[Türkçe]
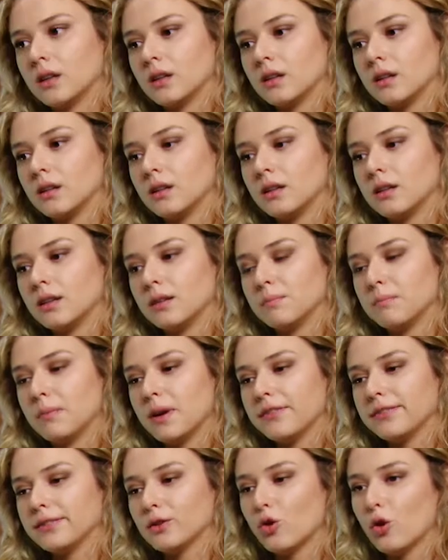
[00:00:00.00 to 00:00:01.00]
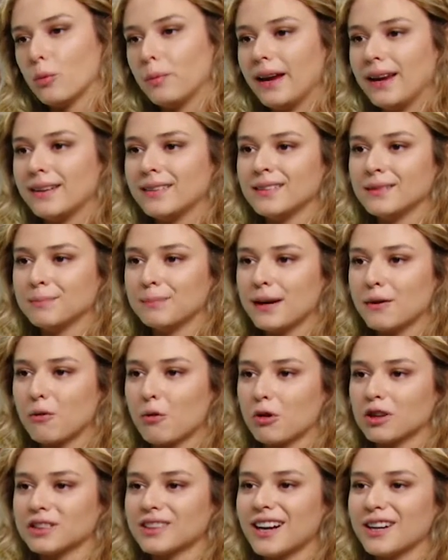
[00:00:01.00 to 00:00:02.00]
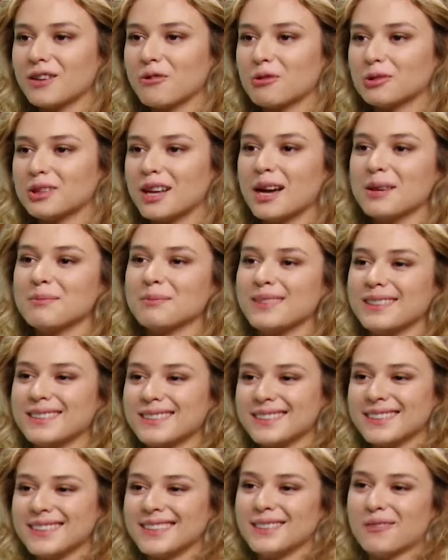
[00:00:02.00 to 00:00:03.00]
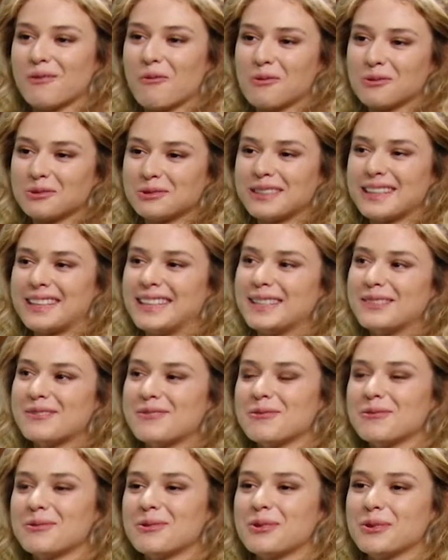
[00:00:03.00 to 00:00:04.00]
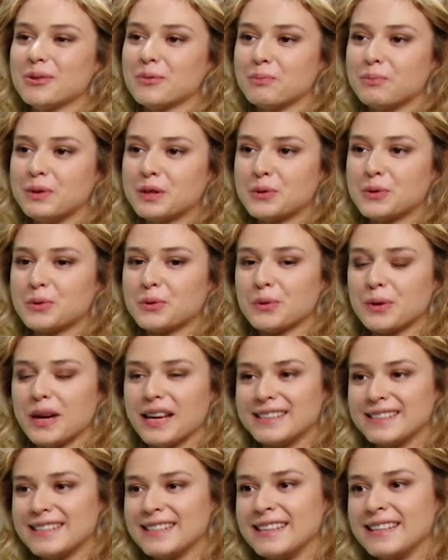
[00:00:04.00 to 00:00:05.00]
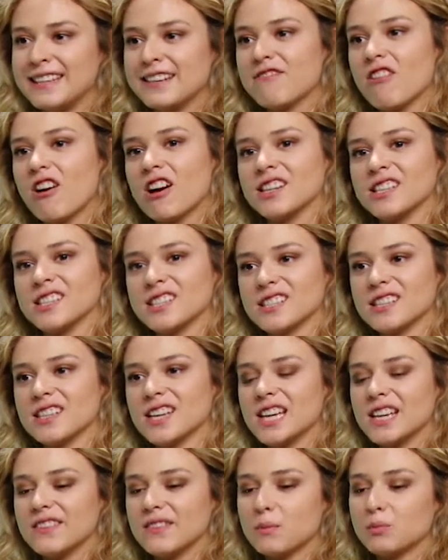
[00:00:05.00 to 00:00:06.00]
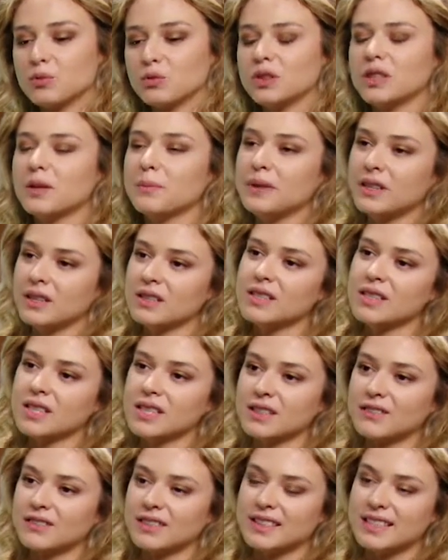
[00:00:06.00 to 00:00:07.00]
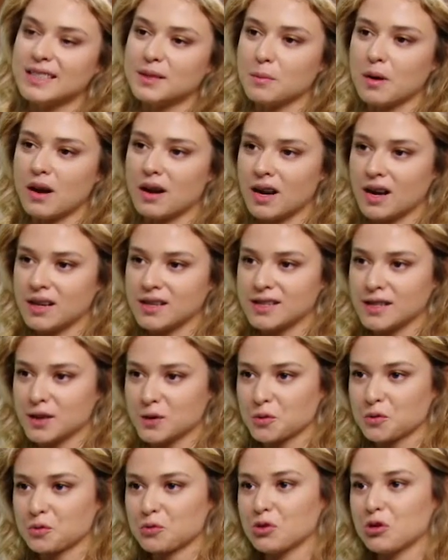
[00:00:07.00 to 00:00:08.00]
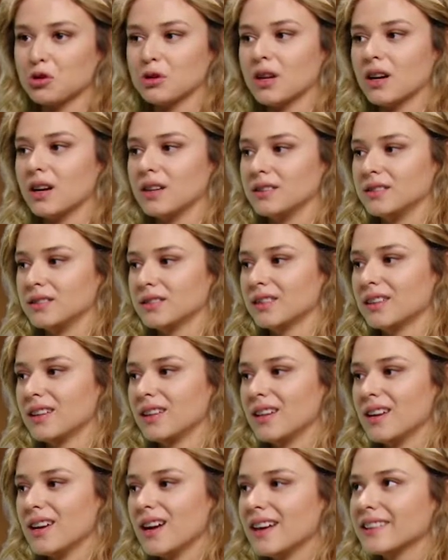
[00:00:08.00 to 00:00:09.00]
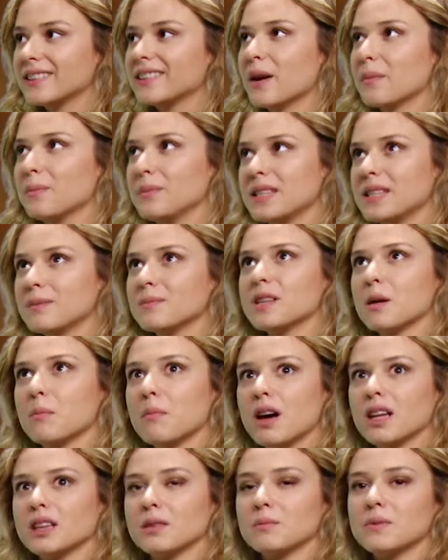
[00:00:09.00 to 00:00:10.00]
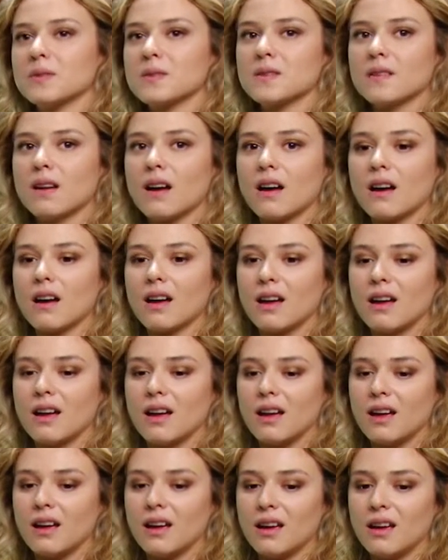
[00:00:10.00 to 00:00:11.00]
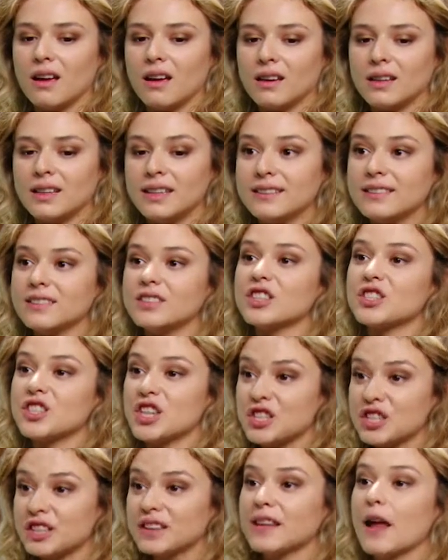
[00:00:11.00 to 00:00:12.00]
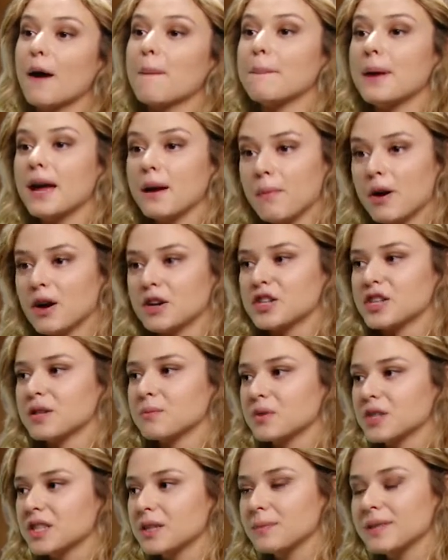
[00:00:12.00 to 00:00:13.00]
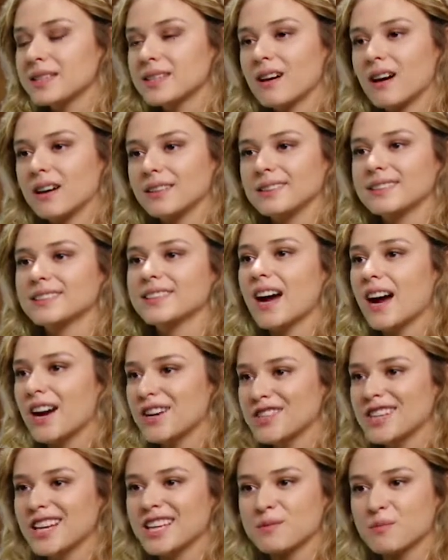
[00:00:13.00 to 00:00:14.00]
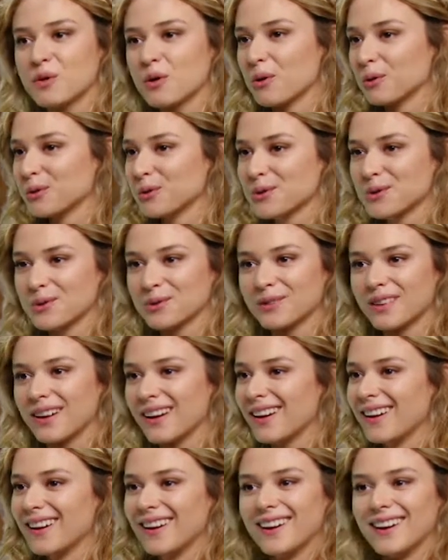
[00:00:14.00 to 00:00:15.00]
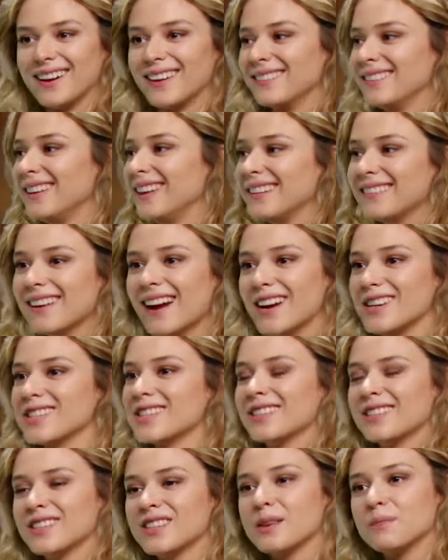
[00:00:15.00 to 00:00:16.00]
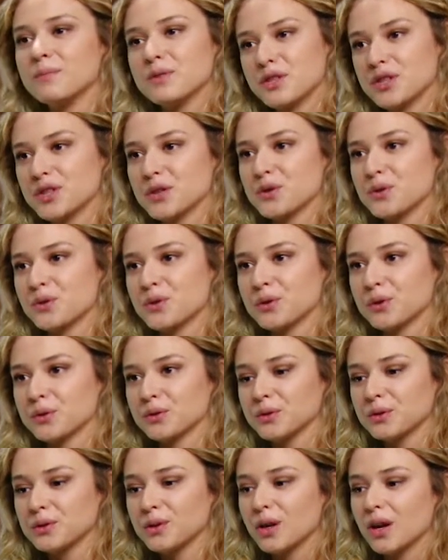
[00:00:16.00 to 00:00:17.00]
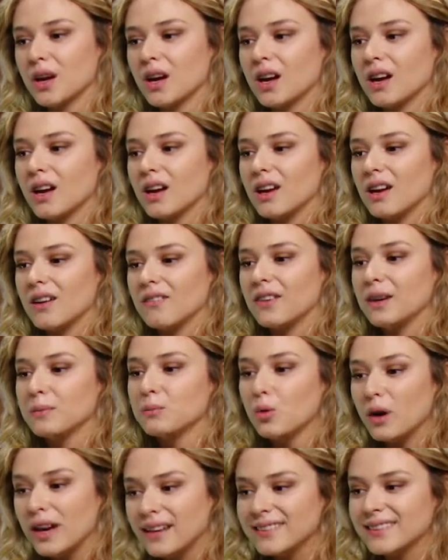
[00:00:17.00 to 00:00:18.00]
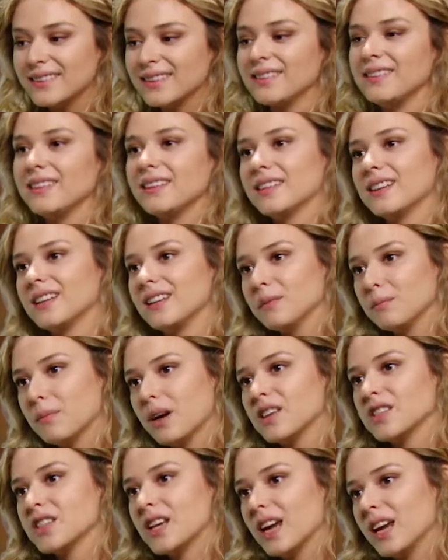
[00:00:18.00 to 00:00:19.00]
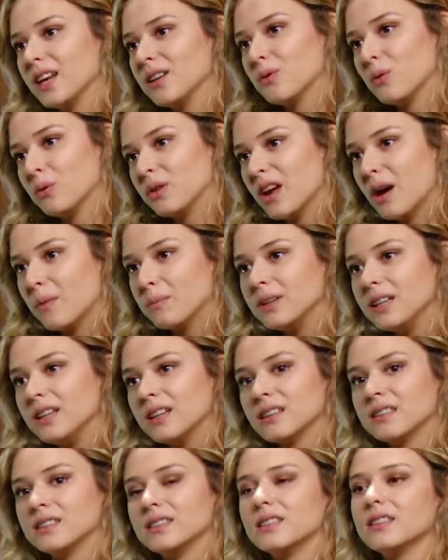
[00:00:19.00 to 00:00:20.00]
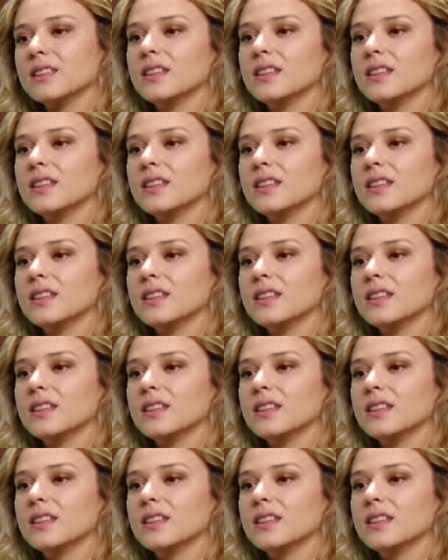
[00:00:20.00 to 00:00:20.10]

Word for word: Ee, MEF'te hobi edinmek o kadar kolay bir e, olgu ki çünkü bir sürü etkinlik vardı ve bunları birinci sınıftan itibaren size sunuyorlardı. Hatta bizim zamanımızda e, gittikçe çeşitlenmeye başlamıştı. Biz de artık tercih etme konusunda neyi tercih edeceğimiz şaşırıyorduk. Ve bu etkinliklerin bence en önemli yanı